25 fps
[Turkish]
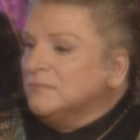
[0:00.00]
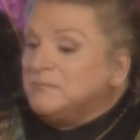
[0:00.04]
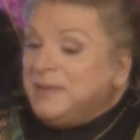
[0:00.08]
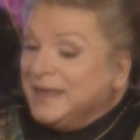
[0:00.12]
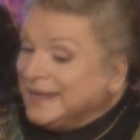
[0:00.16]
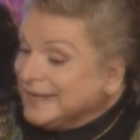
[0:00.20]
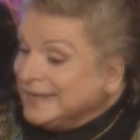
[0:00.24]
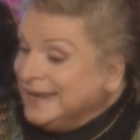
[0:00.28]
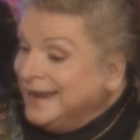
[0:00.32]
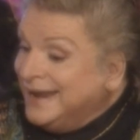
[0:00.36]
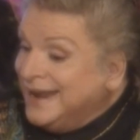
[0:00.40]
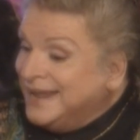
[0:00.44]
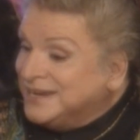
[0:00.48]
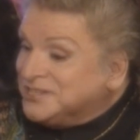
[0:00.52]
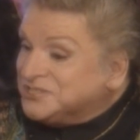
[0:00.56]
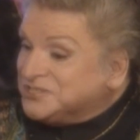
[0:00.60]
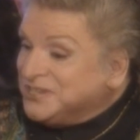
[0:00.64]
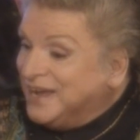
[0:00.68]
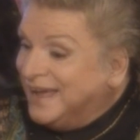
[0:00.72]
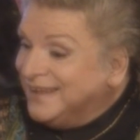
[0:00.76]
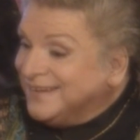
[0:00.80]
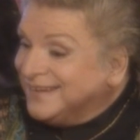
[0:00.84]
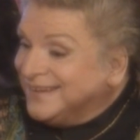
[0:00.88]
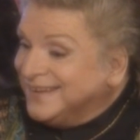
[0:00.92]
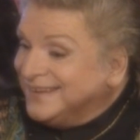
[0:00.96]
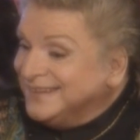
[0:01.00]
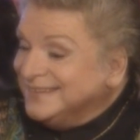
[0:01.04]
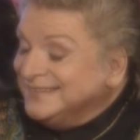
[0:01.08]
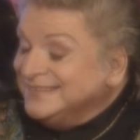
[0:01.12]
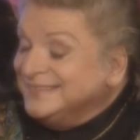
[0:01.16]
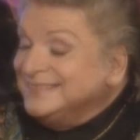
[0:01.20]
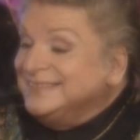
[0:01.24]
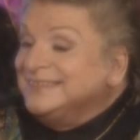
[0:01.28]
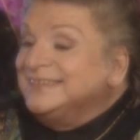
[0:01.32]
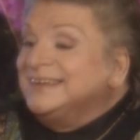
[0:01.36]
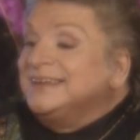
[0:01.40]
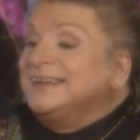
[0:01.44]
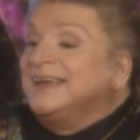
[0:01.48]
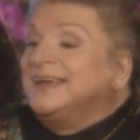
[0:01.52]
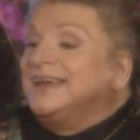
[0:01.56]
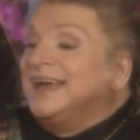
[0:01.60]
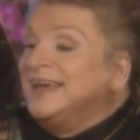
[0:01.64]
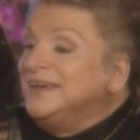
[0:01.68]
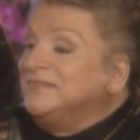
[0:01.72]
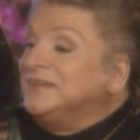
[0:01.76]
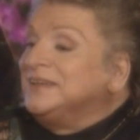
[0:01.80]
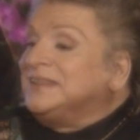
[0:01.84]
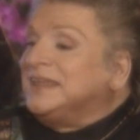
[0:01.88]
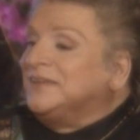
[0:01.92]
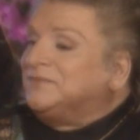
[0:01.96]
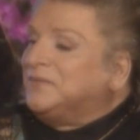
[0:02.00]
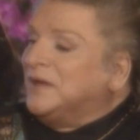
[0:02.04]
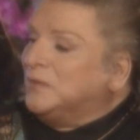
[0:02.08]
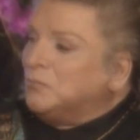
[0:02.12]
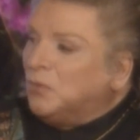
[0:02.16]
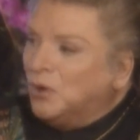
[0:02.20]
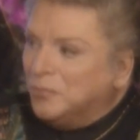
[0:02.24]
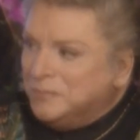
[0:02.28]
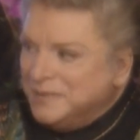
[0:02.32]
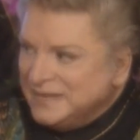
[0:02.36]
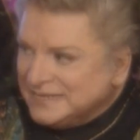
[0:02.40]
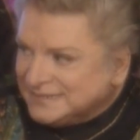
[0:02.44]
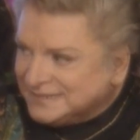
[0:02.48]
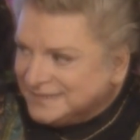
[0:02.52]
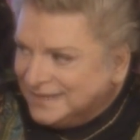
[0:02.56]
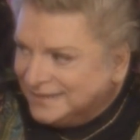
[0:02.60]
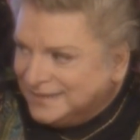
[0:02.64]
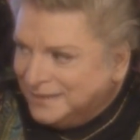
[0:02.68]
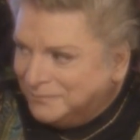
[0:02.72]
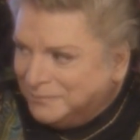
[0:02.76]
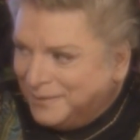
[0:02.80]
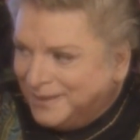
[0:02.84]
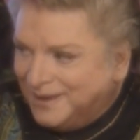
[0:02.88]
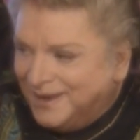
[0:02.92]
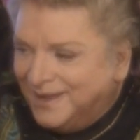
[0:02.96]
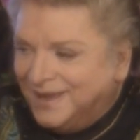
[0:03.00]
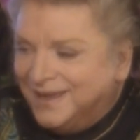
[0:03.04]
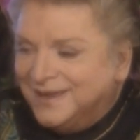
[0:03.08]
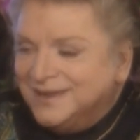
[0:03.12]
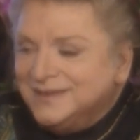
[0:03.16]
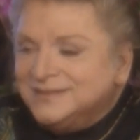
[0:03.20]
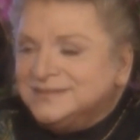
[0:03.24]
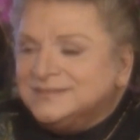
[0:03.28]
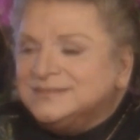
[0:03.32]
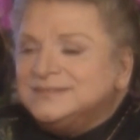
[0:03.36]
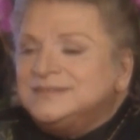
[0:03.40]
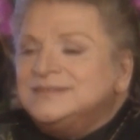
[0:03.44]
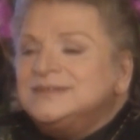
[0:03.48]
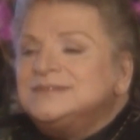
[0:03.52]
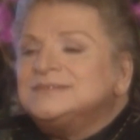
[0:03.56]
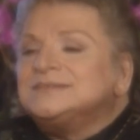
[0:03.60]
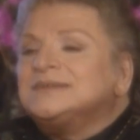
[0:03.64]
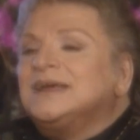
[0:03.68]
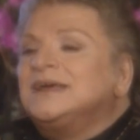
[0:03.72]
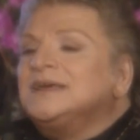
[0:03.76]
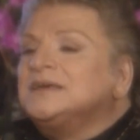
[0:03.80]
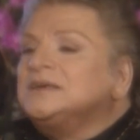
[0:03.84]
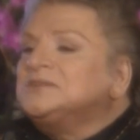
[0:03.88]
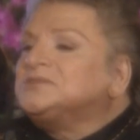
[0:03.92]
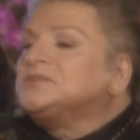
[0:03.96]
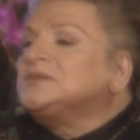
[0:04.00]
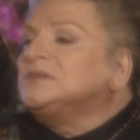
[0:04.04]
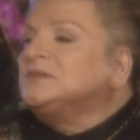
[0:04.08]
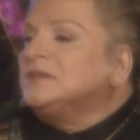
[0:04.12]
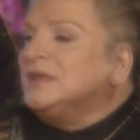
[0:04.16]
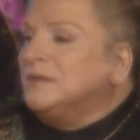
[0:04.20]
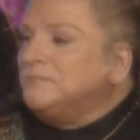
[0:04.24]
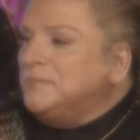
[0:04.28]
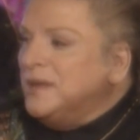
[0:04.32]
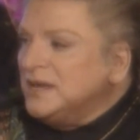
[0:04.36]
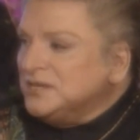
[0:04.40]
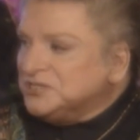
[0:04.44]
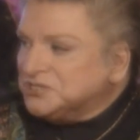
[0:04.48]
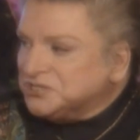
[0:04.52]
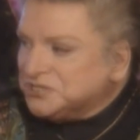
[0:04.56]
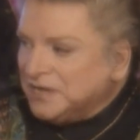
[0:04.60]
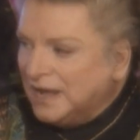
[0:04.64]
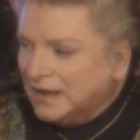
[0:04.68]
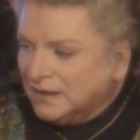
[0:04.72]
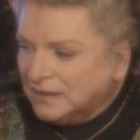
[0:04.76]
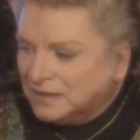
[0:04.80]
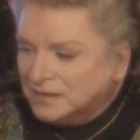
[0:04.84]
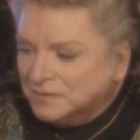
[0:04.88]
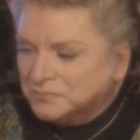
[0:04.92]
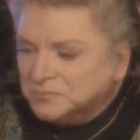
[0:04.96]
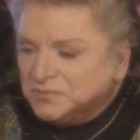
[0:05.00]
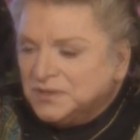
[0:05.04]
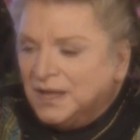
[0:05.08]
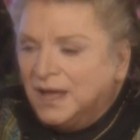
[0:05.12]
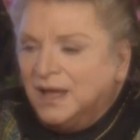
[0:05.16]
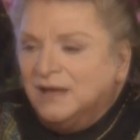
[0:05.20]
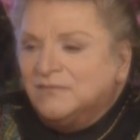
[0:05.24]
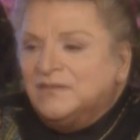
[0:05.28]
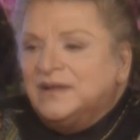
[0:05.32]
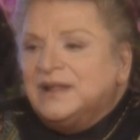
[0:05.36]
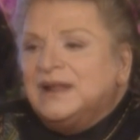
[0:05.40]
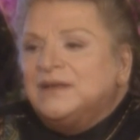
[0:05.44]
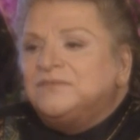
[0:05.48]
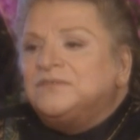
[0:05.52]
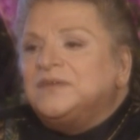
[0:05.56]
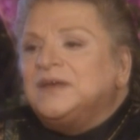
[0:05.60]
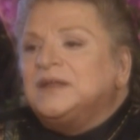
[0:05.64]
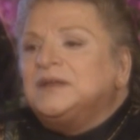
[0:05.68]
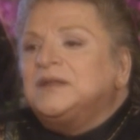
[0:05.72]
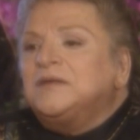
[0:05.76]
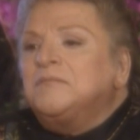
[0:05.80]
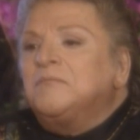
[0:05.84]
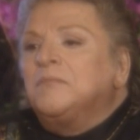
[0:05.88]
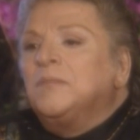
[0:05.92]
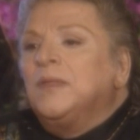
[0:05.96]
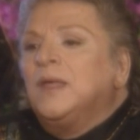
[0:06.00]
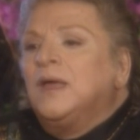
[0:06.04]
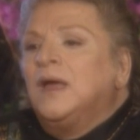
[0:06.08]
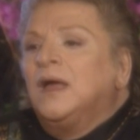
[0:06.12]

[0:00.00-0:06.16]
Beklenen Şarkı. Beklenen Şarkı. Evet efendim. O beste de bana aittir. Evet. İçinde beş şarkım daha var efendim.